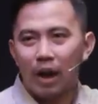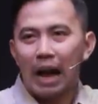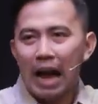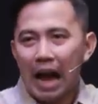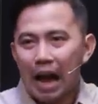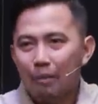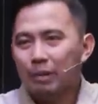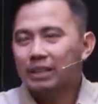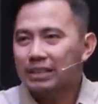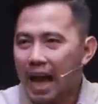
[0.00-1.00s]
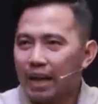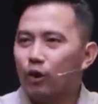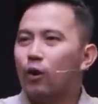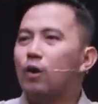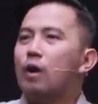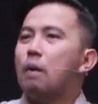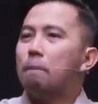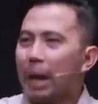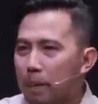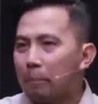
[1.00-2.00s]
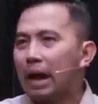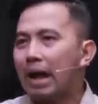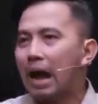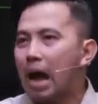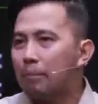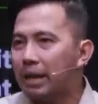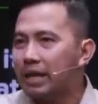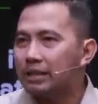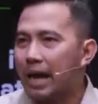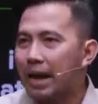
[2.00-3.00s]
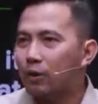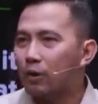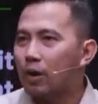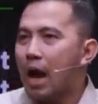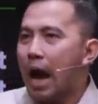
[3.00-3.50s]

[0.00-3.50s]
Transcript: Aamin tayong may pagkakamali tayo.